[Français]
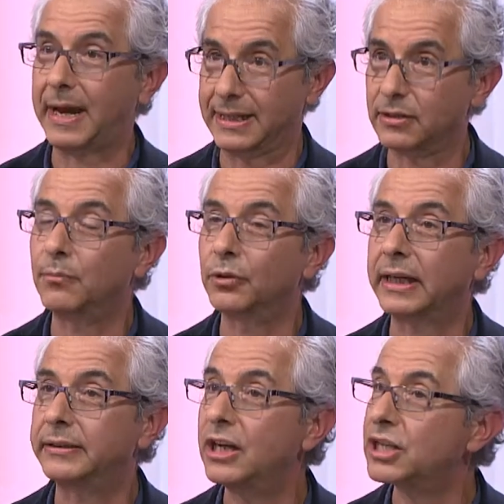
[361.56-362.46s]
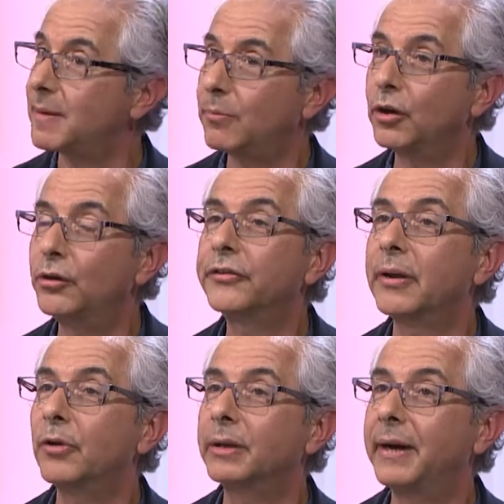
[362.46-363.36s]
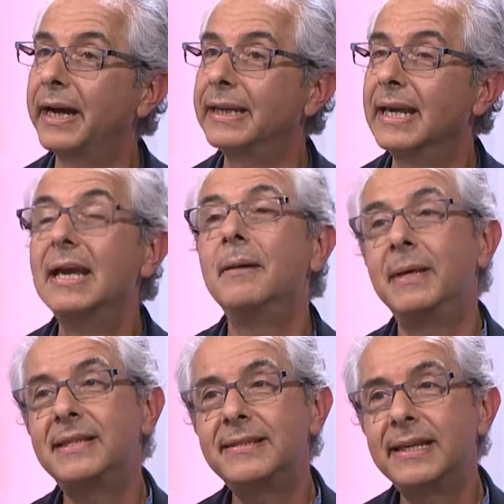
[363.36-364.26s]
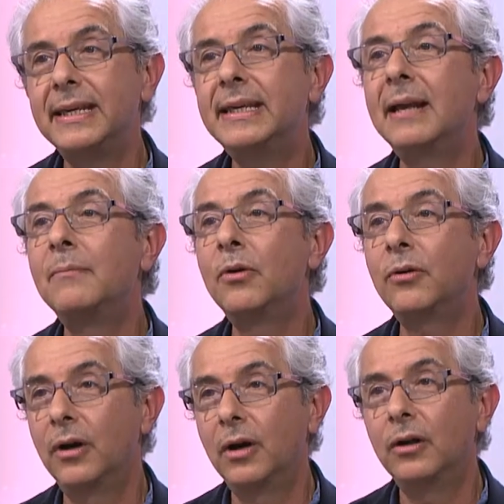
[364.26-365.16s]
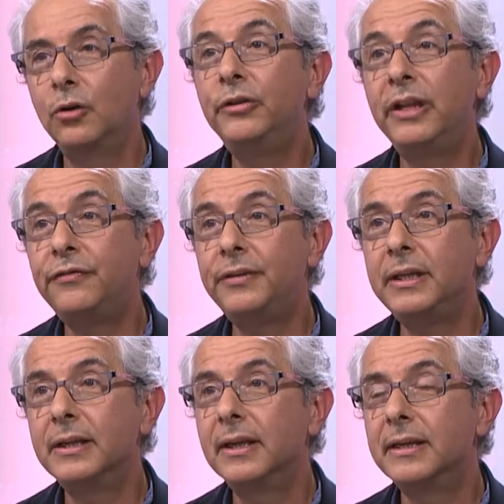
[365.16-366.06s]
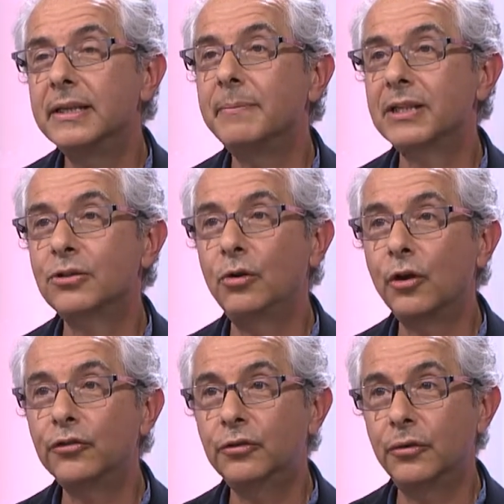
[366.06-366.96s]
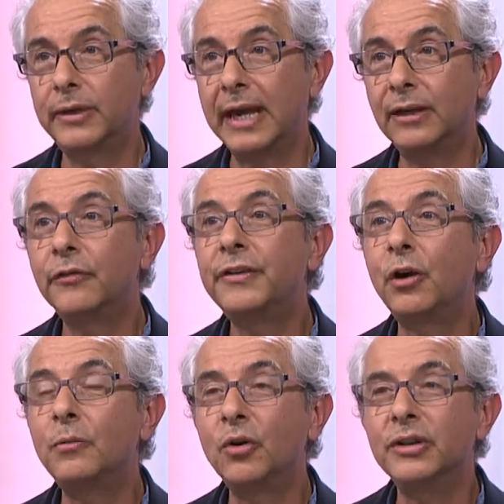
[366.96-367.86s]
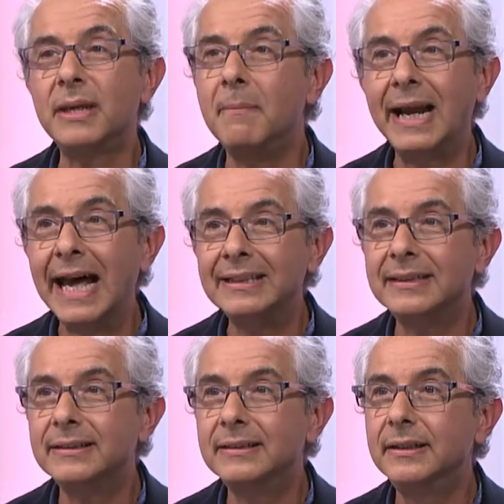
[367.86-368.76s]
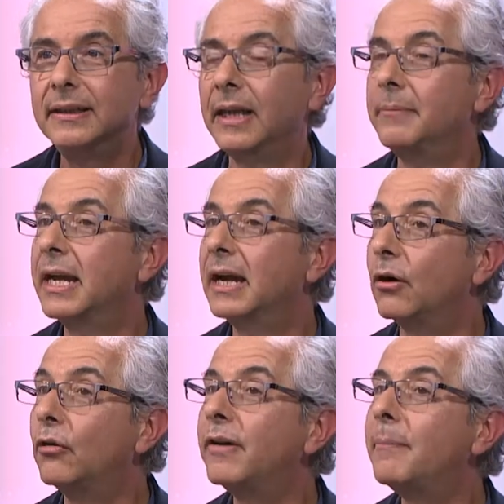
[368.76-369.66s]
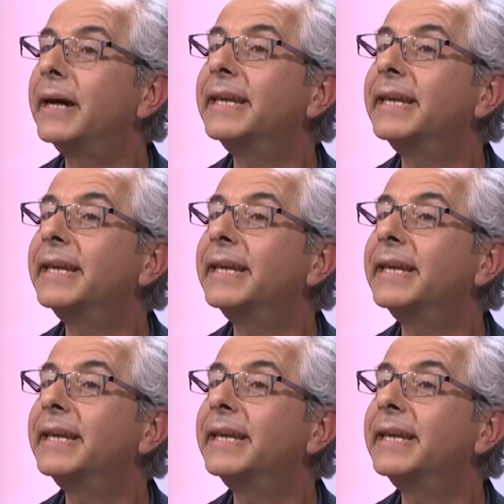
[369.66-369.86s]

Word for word: par exemple pour le cartilage, mais pour l'os, ça pourrait être pareil, mais c'est également Finalement, le défi, c'est parce que lorsqu'il y a un environnement qui est malade, eh bien, on ne va